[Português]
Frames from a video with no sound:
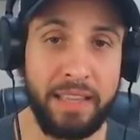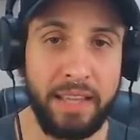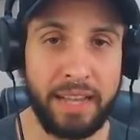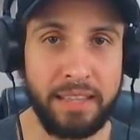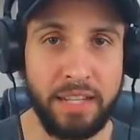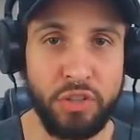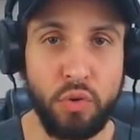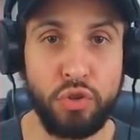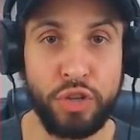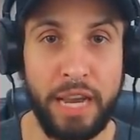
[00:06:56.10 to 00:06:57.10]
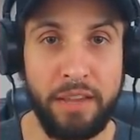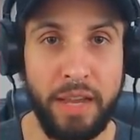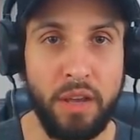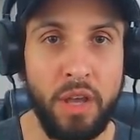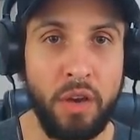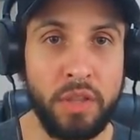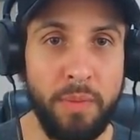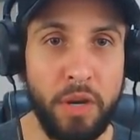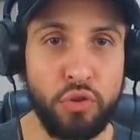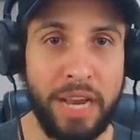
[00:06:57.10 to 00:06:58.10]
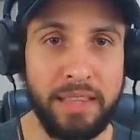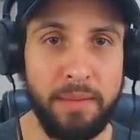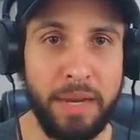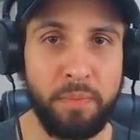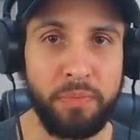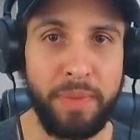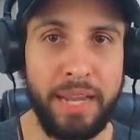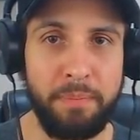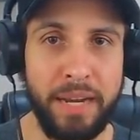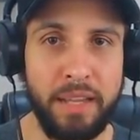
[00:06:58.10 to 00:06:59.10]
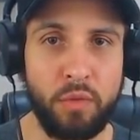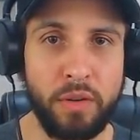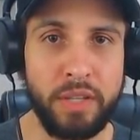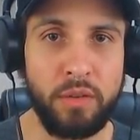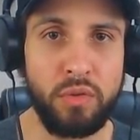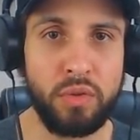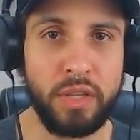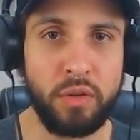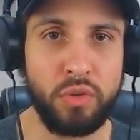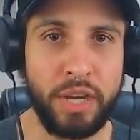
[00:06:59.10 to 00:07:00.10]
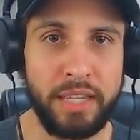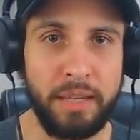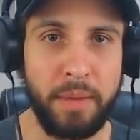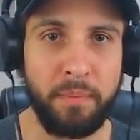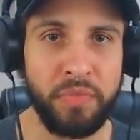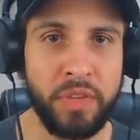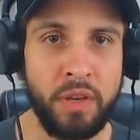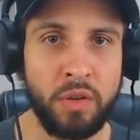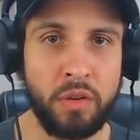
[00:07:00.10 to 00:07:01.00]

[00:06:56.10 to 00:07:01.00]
aqui dá de ruxar, hein, velho. Vou dar uma ruxada, hein, mano. Pera aí, pera aí, qual que é o que ruxa aqui, mano? Qual